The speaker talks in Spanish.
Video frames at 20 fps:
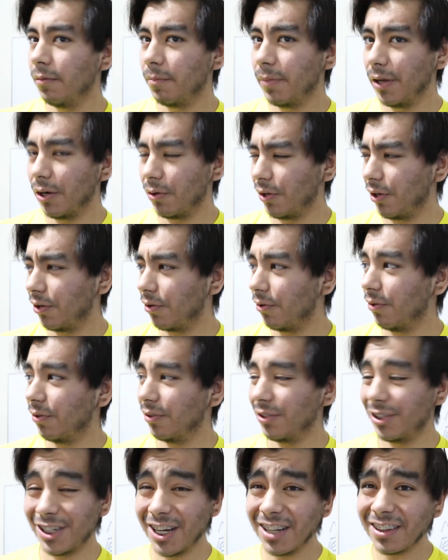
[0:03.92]
Pero
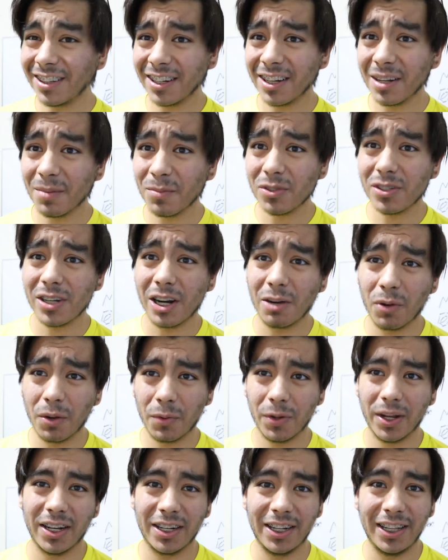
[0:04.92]
hijo, ya tenemos la
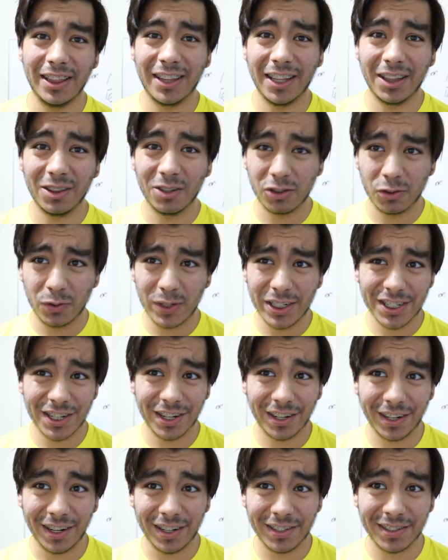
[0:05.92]
nueva Nintendo Switch
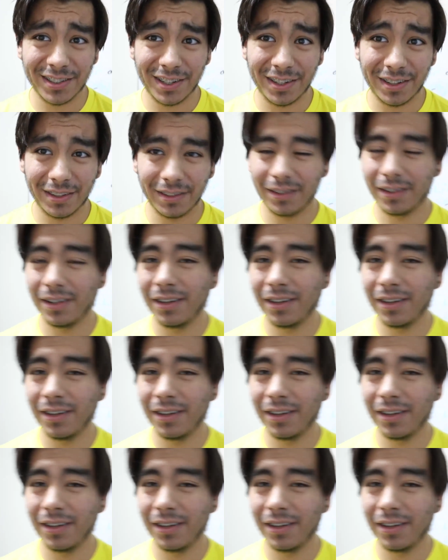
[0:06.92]
en casa.